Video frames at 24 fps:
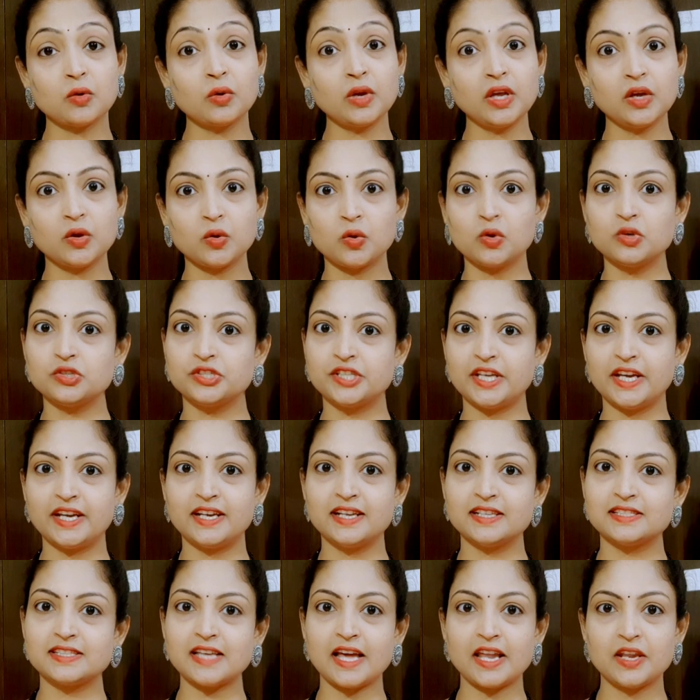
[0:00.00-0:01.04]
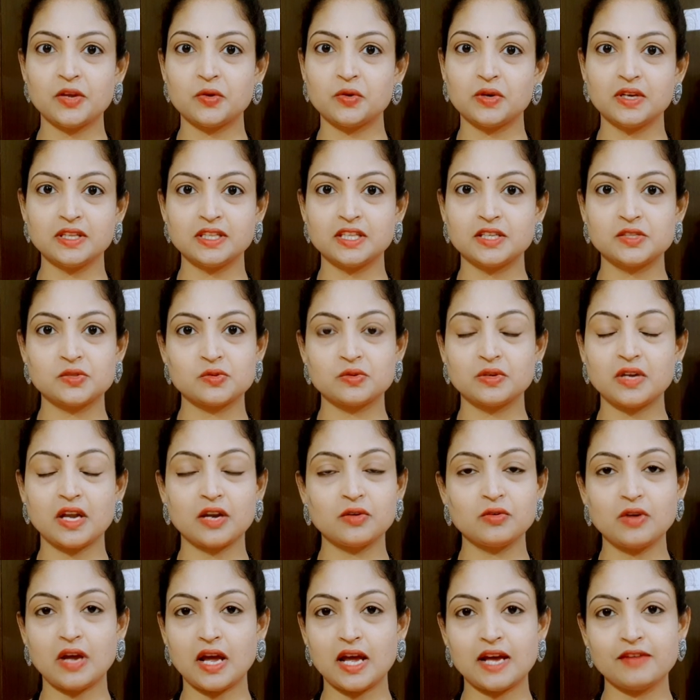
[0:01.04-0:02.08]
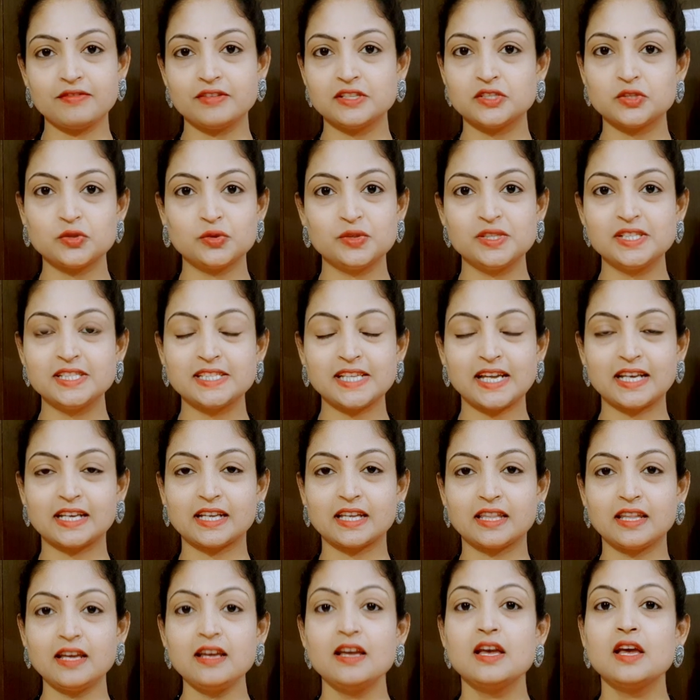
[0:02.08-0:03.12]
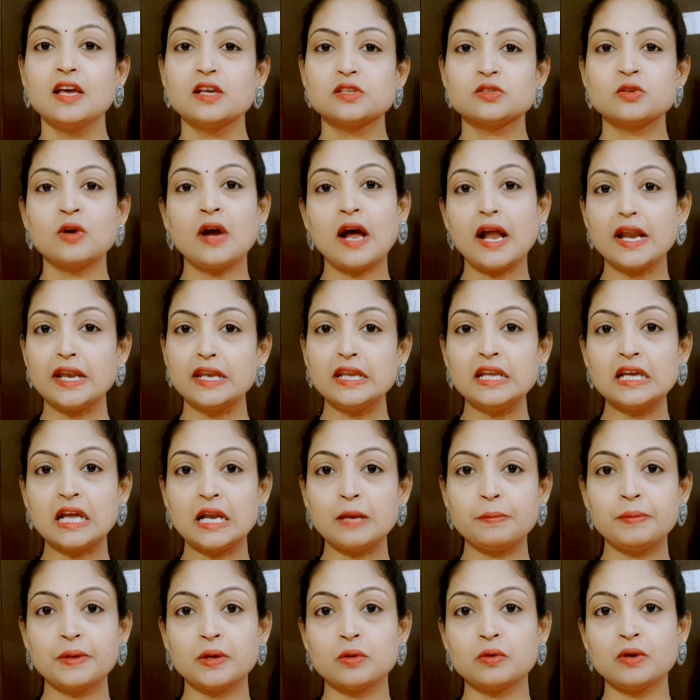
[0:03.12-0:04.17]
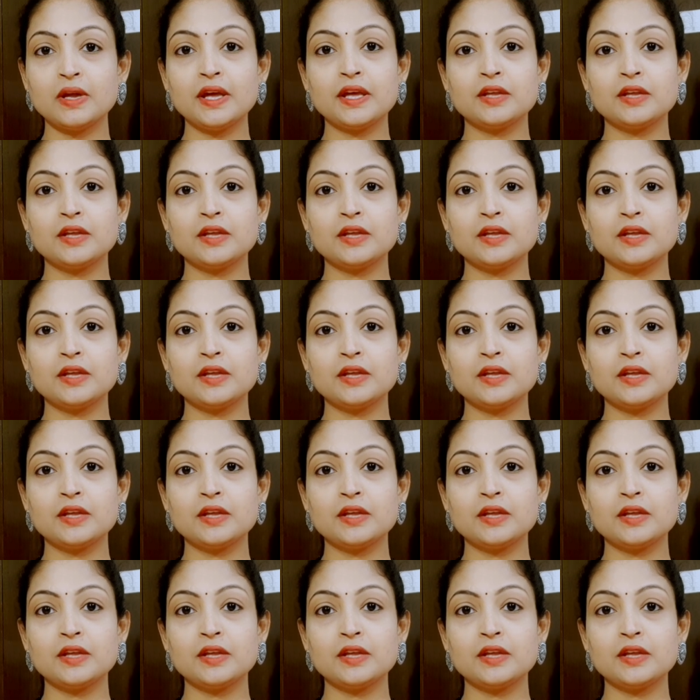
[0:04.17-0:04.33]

కూడా ఇంకో షేడెడ్ శారీ కూడా తీసుకున్నాను అవి అవి చూపించాను కదా సో అన్ని కలిపి కూడా